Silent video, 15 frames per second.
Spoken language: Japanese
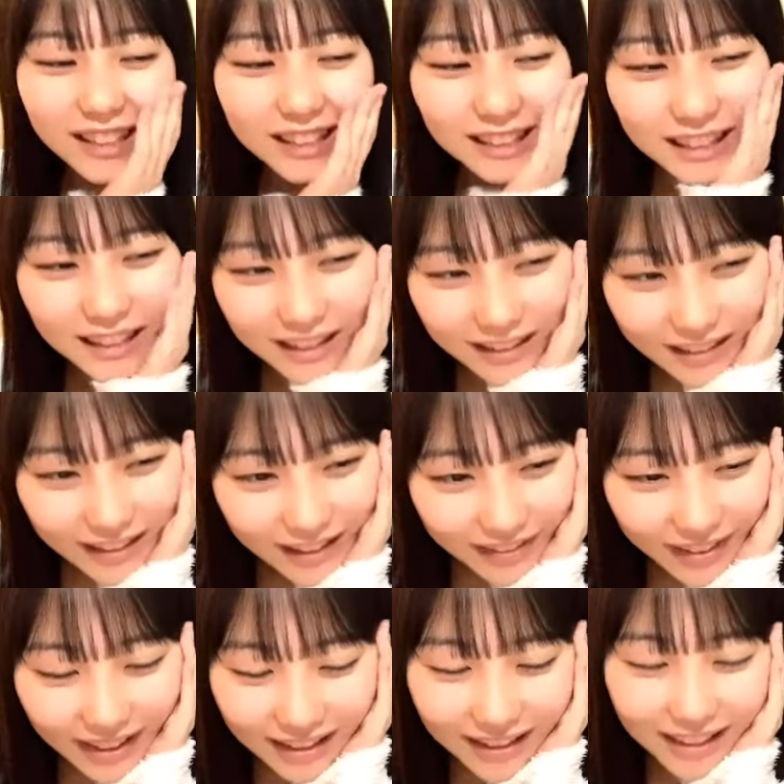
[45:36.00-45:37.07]
から先言ったら
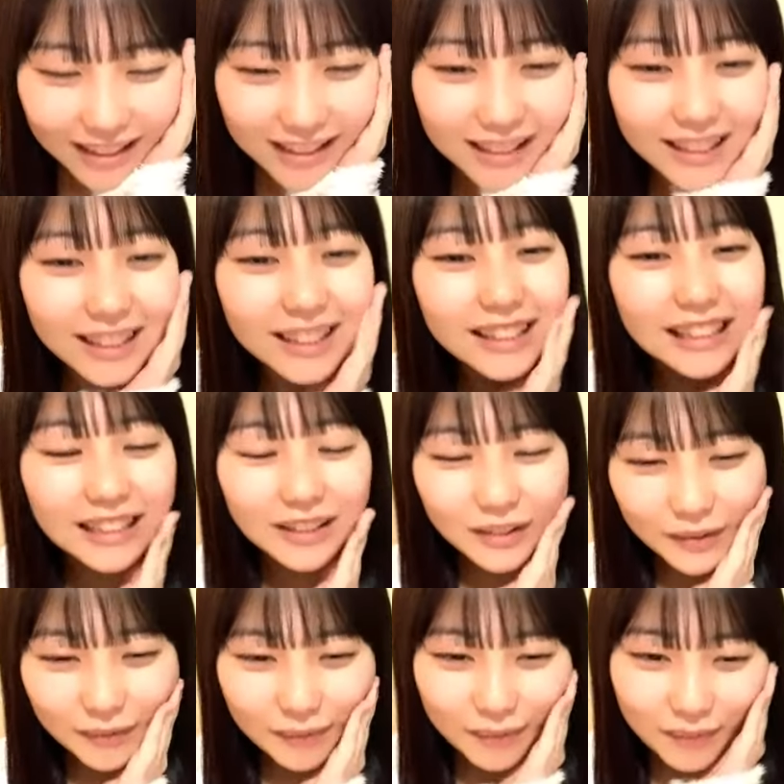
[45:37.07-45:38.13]
まあ恥ずかしいんですけ
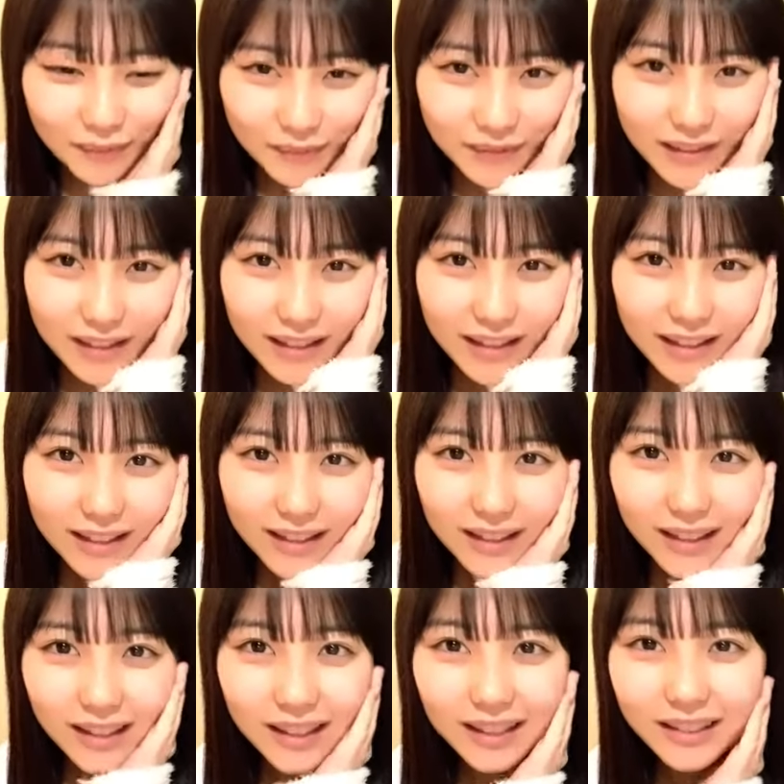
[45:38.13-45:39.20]
ど
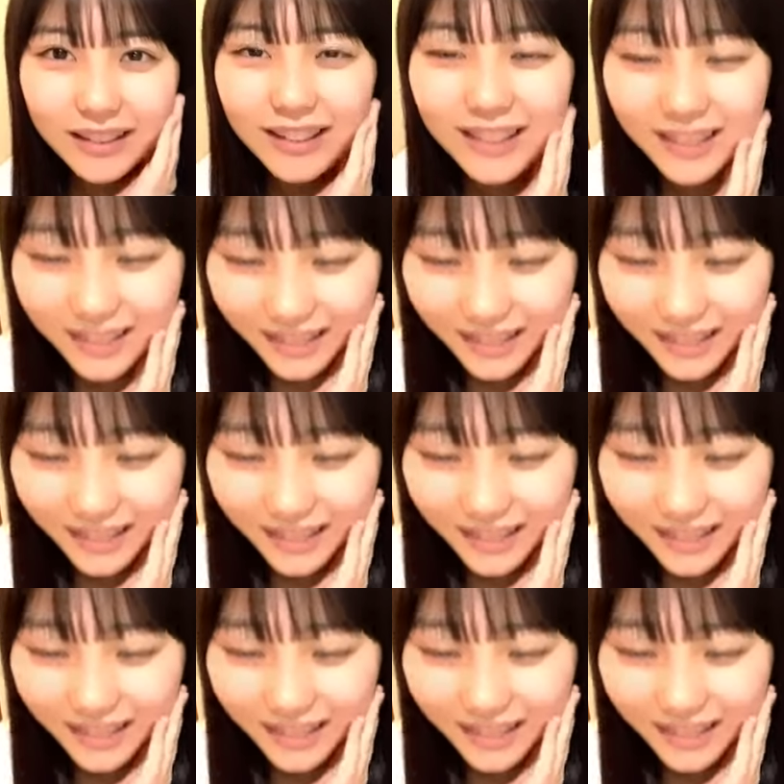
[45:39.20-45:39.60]
あの